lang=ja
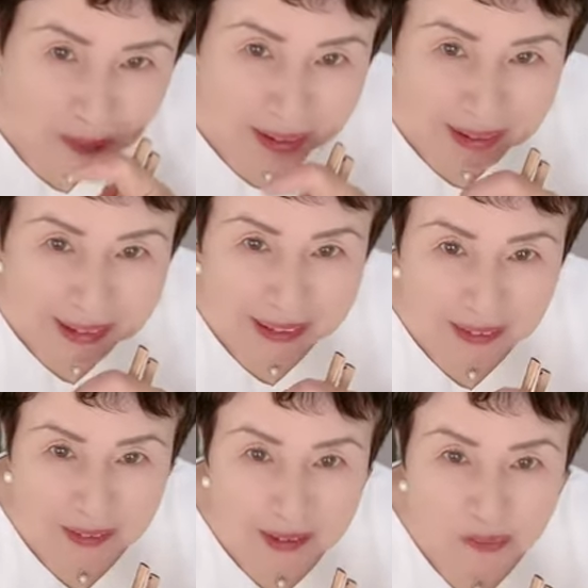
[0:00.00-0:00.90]
お米
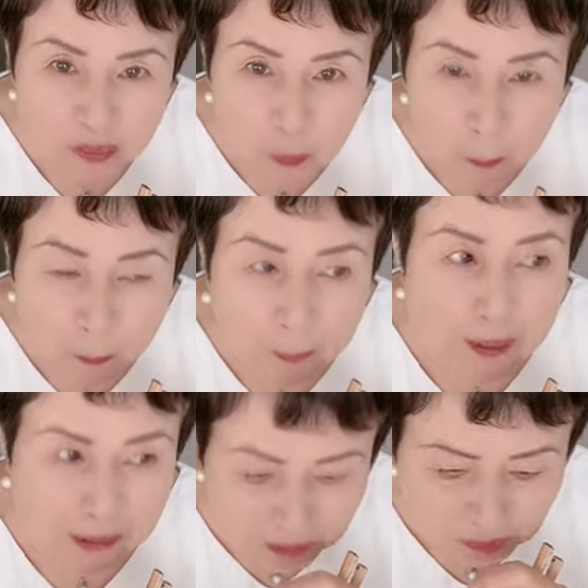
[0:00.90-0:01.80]
がないのは。
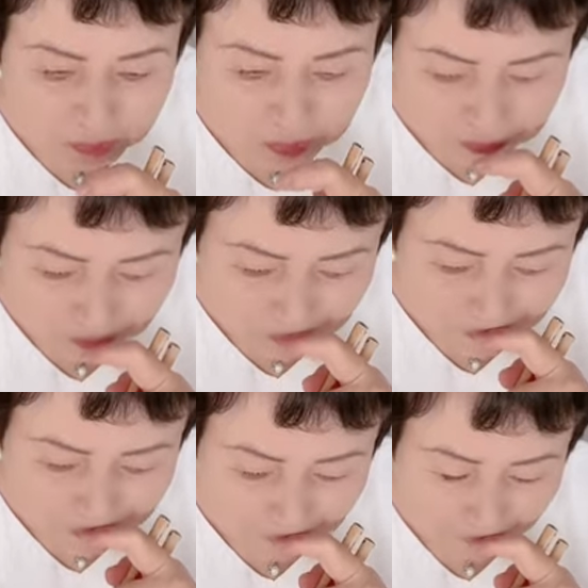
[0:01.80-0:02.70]
でね
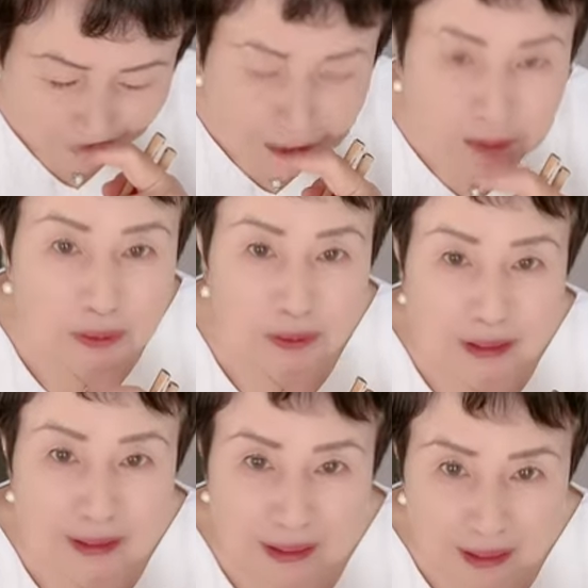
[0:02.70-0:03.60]
ある
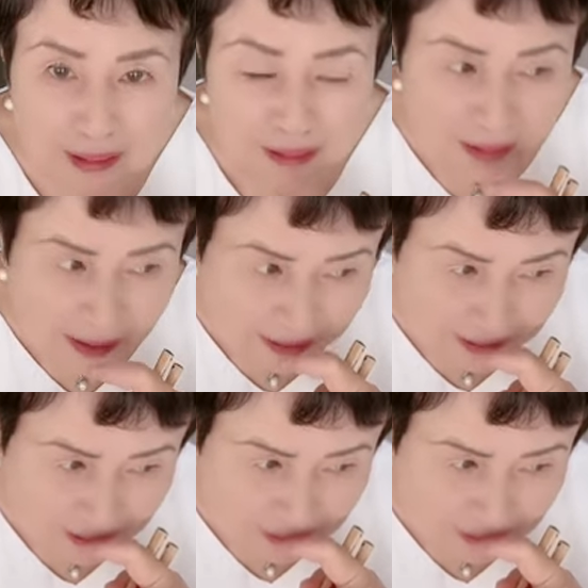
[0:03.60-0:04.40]
人に聞いたら